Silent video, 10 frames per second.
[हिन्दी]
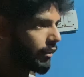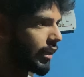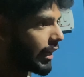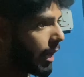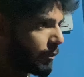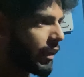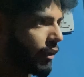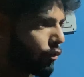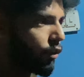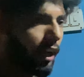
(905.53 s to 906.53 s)
खराब थे ना
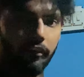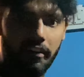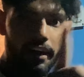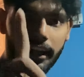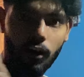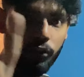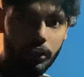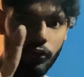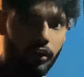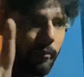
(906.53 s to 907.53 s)
जो लकवे वाले काउंट नहीं
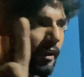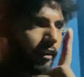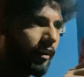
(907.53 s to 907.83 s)
होंगे भाई